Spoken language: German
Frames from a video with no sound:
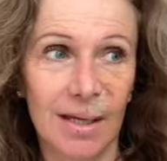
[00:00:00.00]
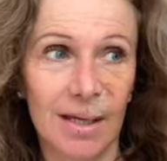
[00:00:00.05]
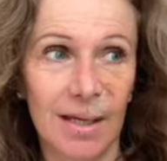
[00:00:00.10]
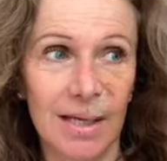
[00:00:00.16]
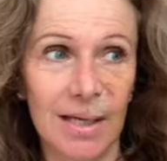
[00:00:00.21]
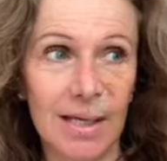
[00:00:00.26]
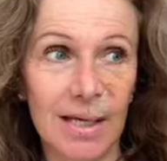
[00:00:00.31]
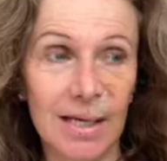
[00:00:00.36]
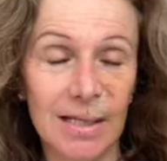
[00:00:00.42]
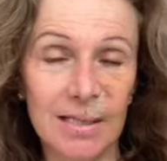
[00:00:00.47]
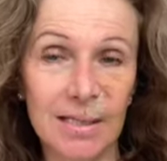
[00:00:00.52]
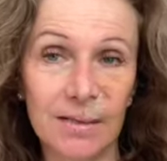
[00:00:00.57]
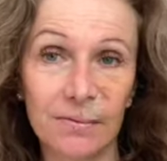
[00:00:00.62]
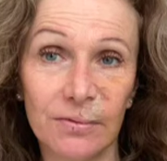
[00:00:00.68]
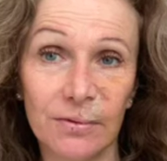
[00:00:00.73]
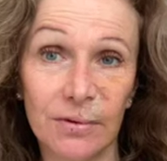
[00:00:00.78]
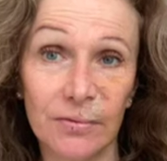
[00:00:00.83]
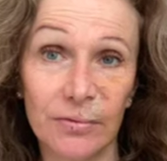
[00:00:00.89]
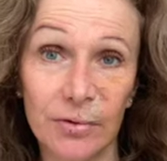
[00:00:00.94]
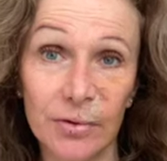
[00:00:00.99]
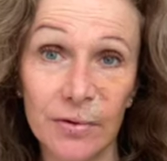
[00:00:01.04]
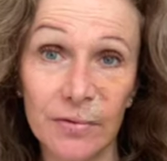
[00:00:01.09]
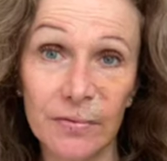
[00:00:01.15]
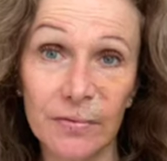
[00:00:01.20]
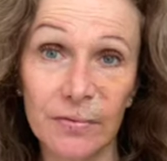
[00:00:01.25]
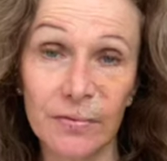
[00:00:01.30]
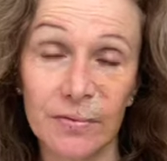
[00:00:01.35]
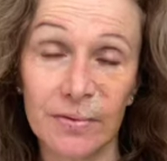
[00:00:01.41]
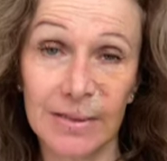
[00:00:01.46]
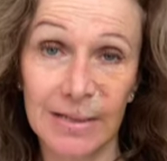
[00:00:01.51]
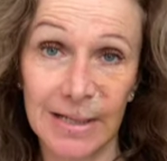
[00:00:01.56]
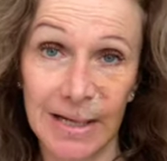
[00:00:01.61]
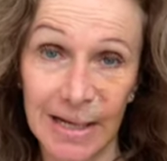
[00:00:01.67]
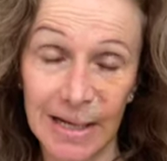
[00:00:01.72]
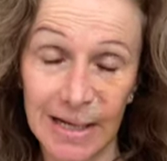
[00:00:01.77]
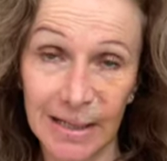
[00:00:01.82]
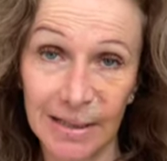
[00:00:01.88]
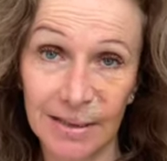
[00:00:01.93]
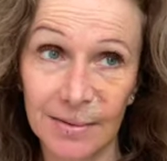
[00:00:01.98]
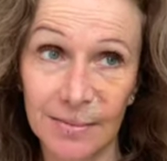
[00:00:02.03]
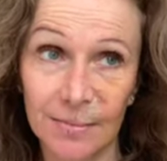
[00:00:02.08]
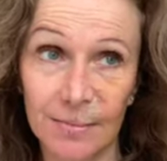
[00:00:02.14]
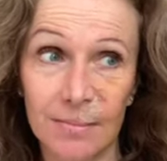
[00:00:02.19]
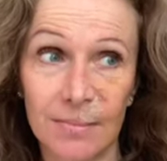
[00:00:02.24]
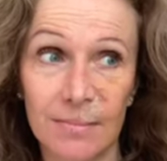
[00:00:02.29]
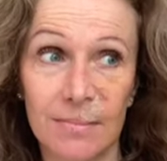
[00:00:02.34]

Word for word: Ich hatte vor fünf Tagen